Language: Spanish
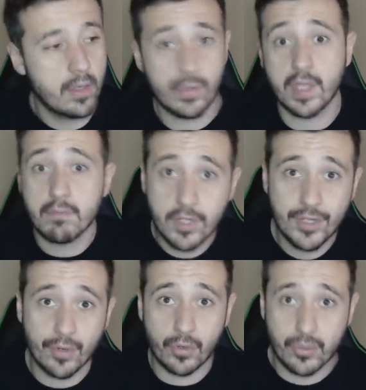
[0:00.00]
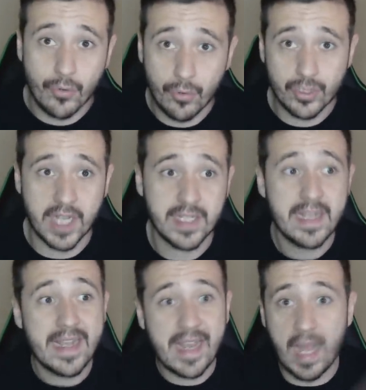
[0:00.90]
Oye, yo creo que son cosas
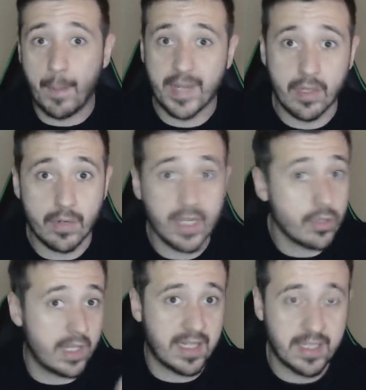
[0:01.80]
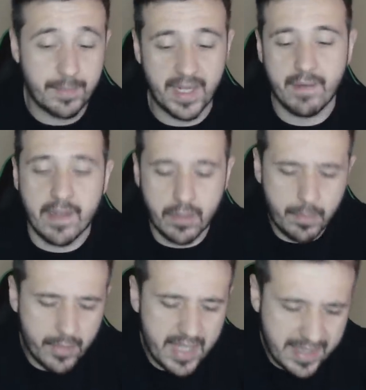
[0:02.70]
que a priori no te las esperabas, ¿no?
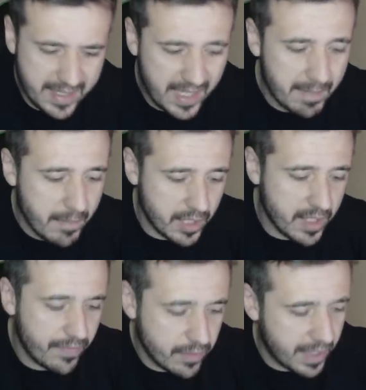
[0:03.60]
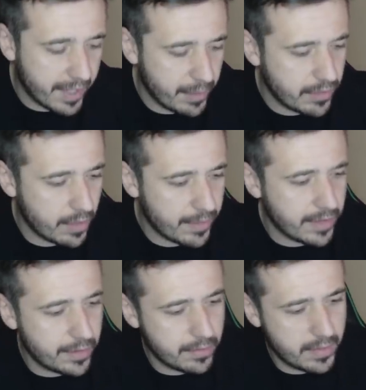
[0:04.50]
Pues ya está, vamos a disfrutar evento a
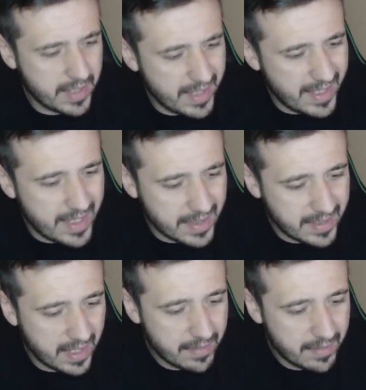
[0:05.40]
evento y ya está.